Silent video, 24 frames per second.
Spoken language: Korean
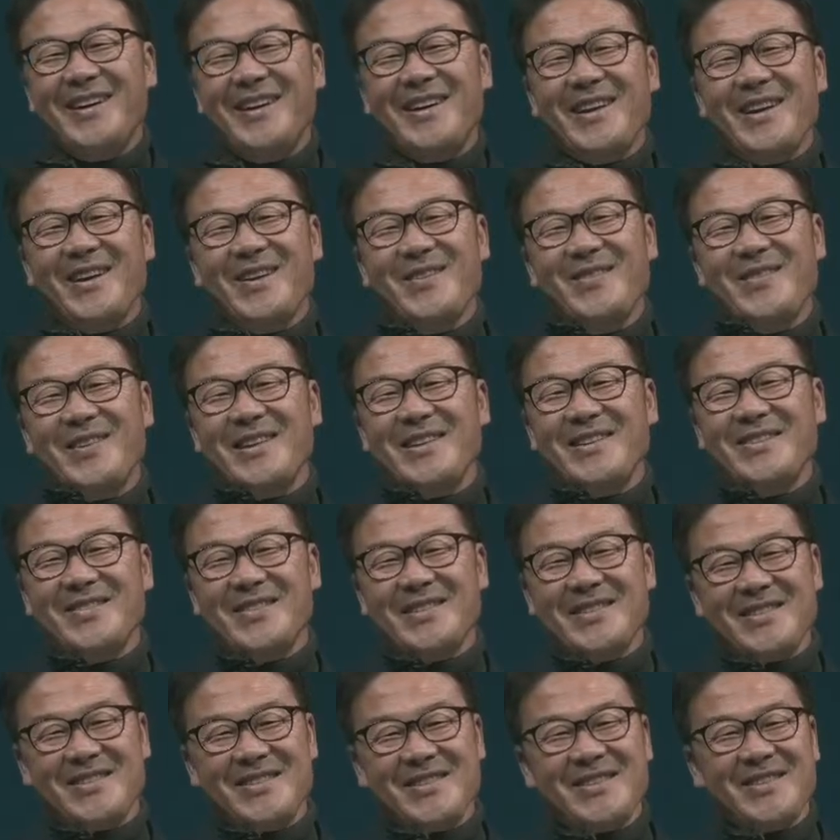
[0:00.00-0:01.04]
라고
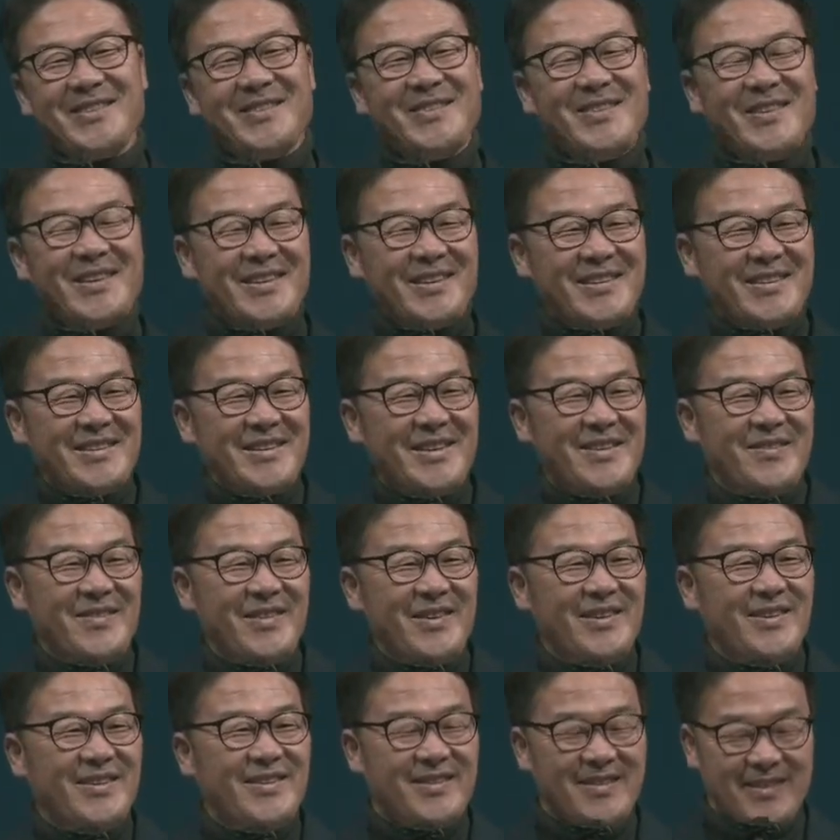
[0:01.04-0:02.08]
말씀하셨어요. 왜
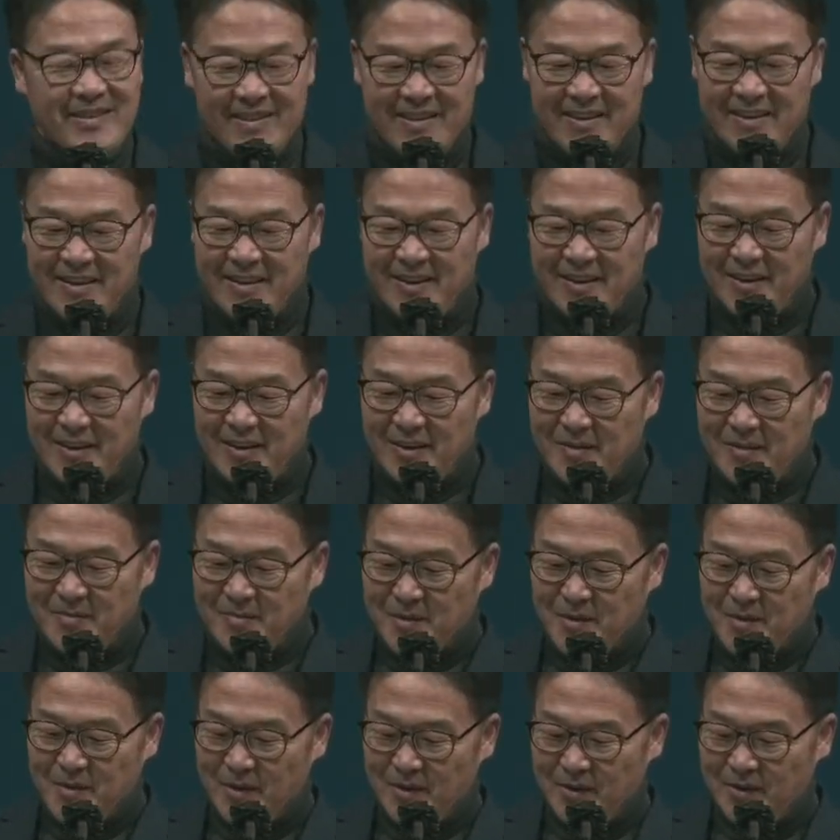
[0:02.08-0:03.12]
그러냐면
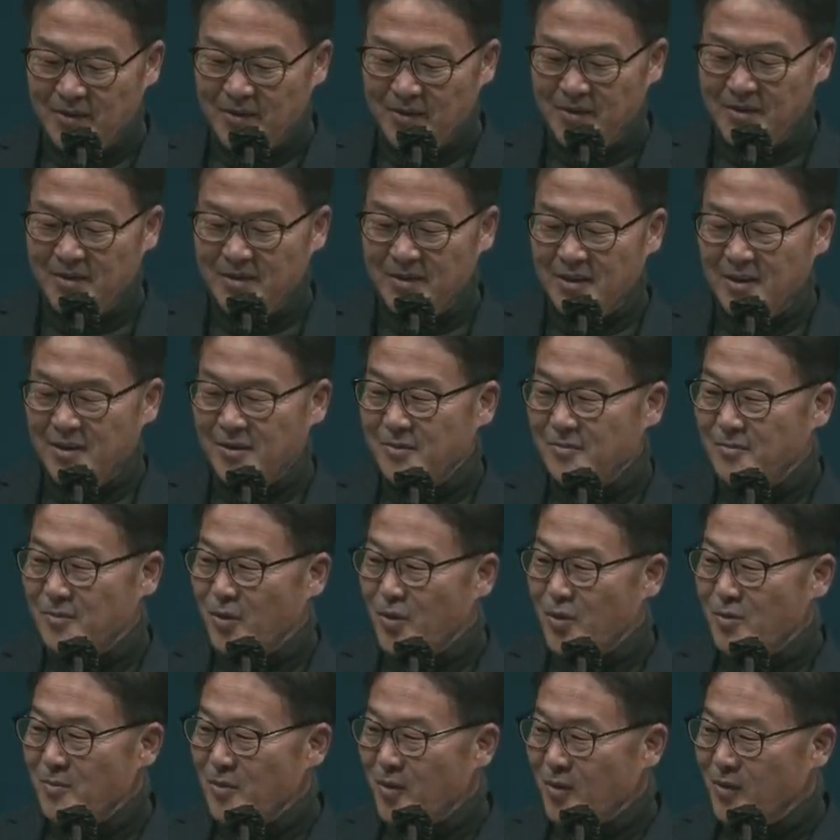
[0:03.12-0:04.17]
미국에서는 이렇게
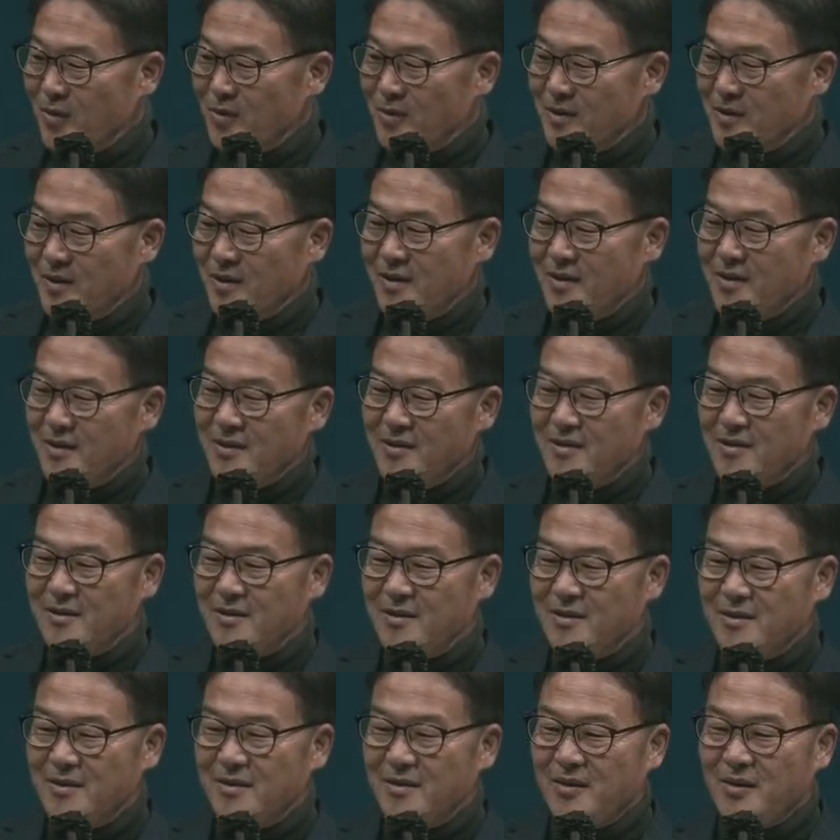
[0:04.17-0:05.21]
뭘 먹을 때
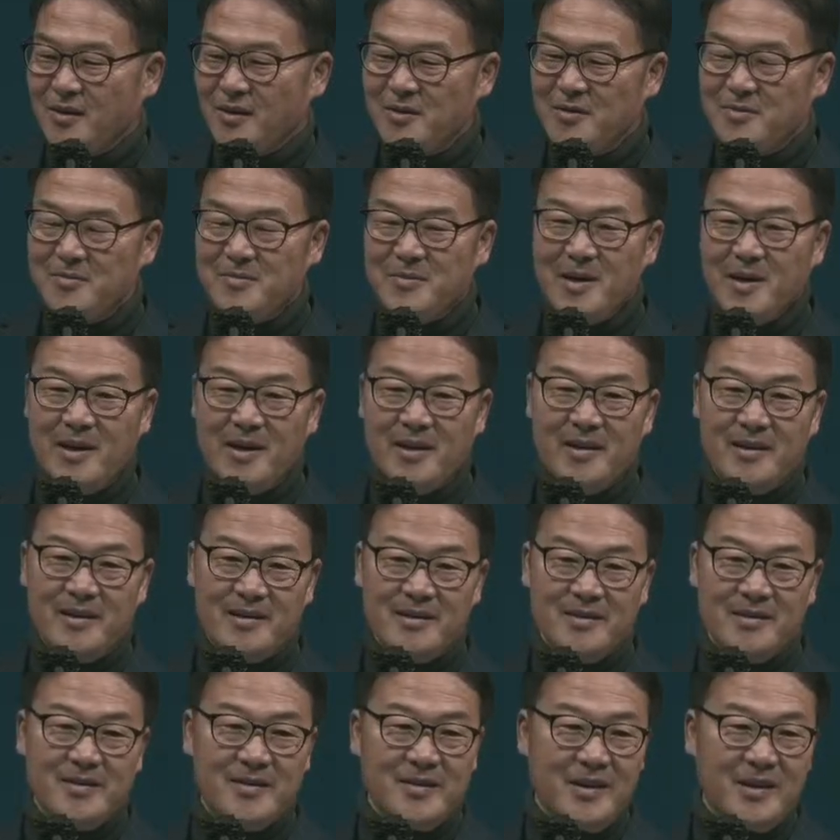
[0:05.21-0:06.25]
얼마
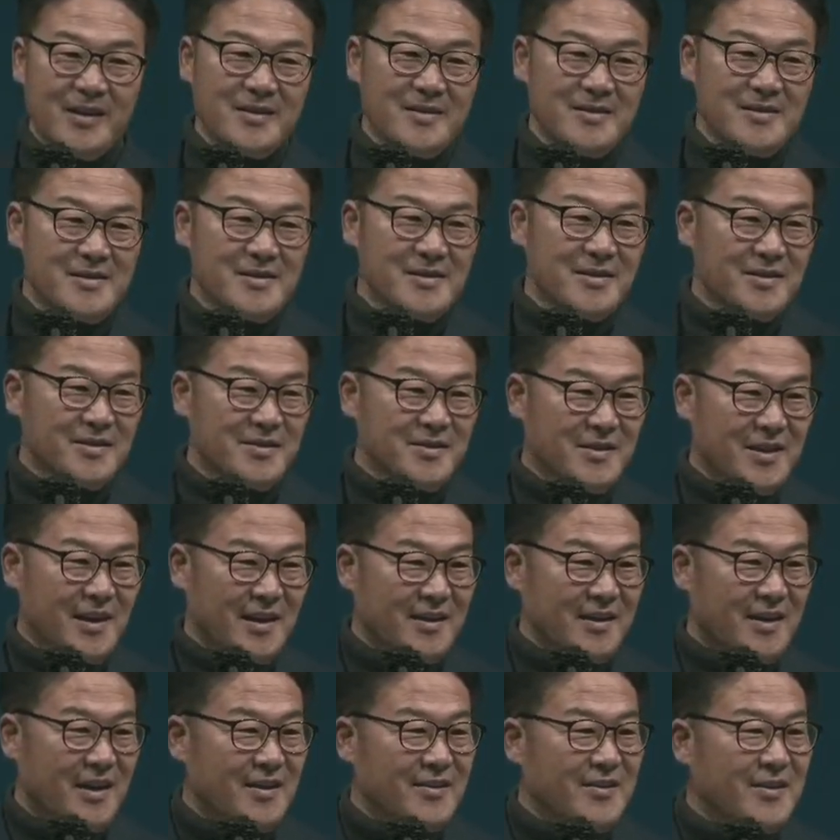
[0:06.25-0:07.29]
들어가는지 이거 다
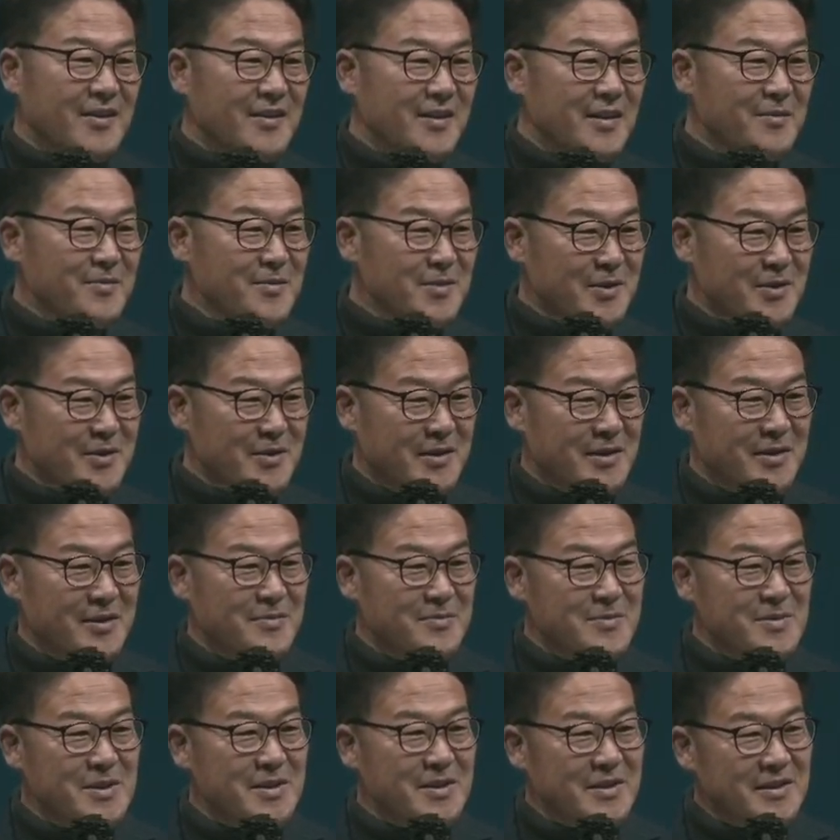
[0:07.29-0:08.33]
계산하면서 이렇게
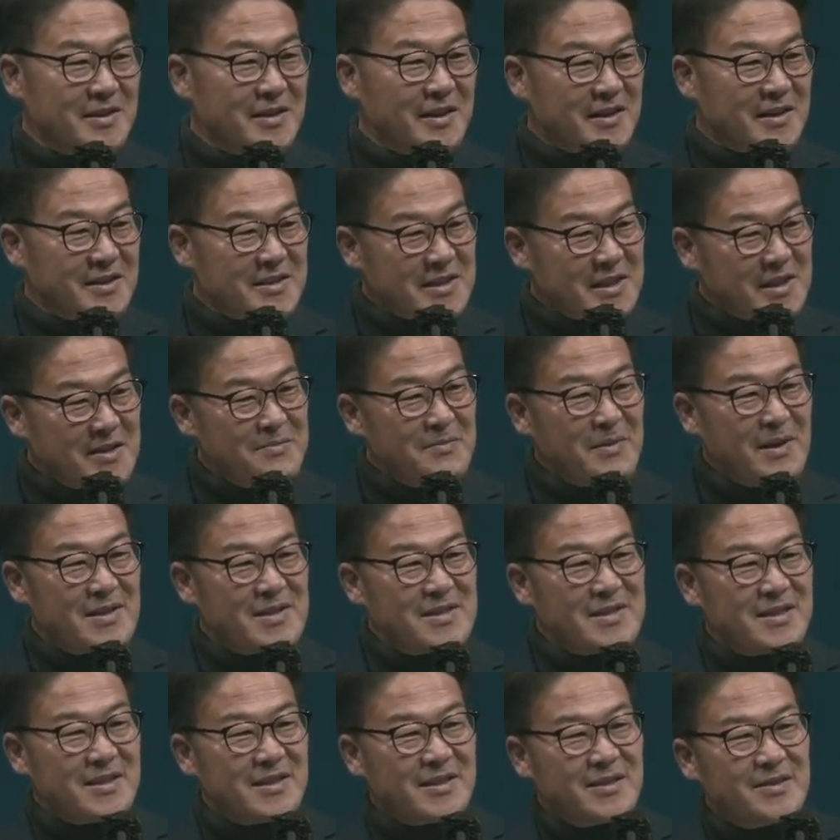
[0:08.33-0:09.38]
움직일 때가 참
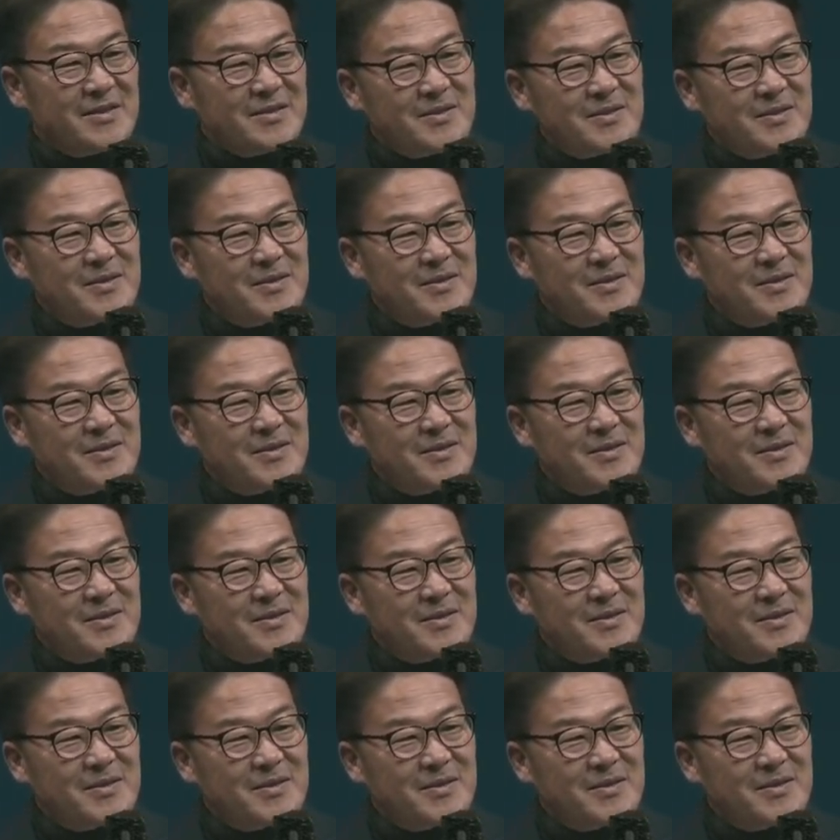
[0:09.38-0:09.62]
많잖아요.